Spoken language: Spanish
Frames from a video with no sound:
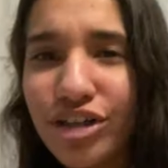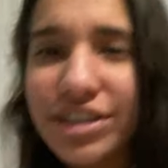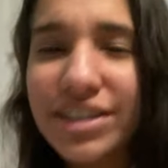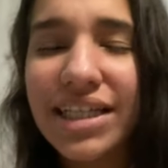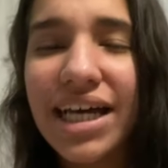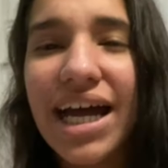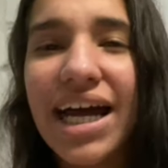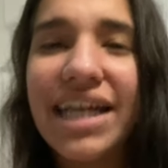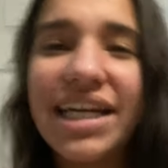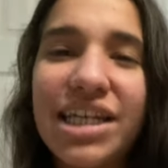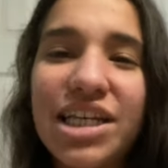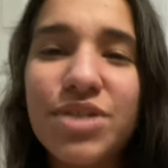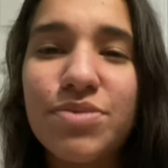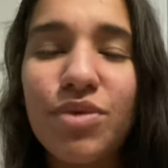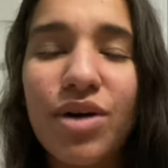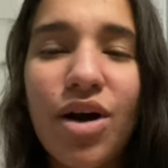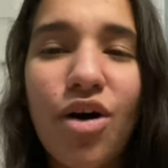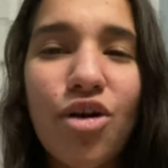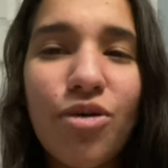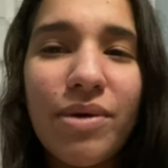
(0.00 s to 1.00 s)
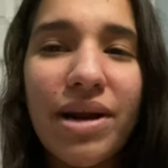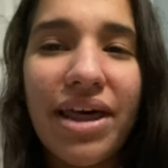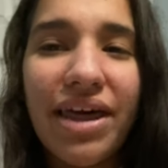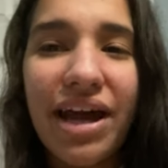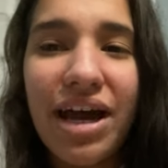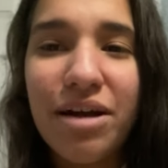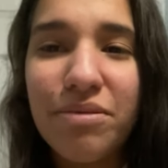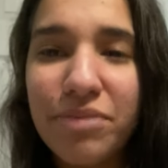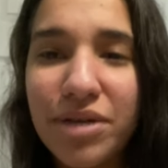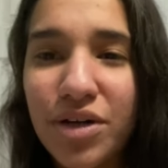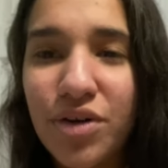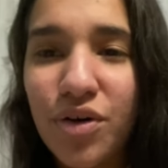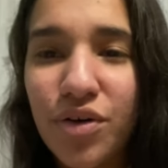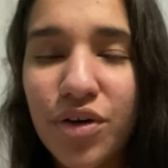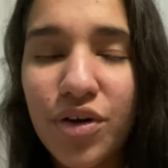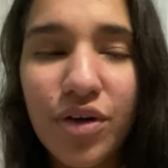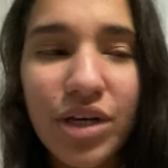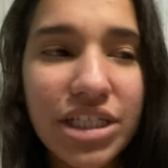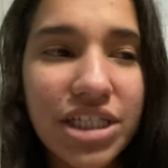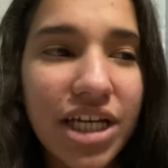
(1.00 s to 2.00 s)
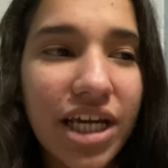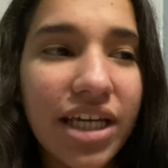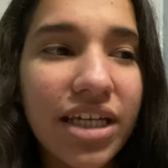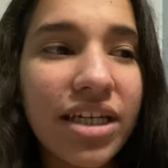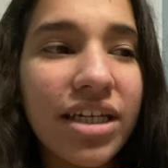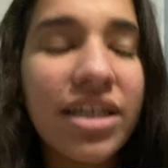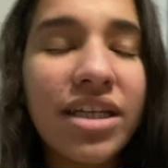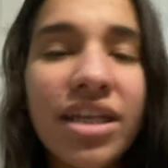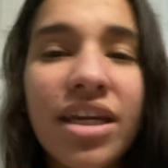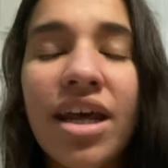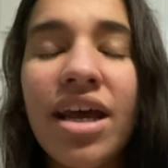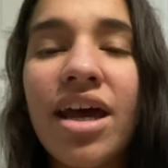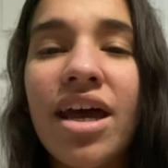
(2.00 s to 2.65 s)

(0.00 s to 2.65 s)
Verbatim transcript: Aquí les voy a volver a dejar mi código de Chein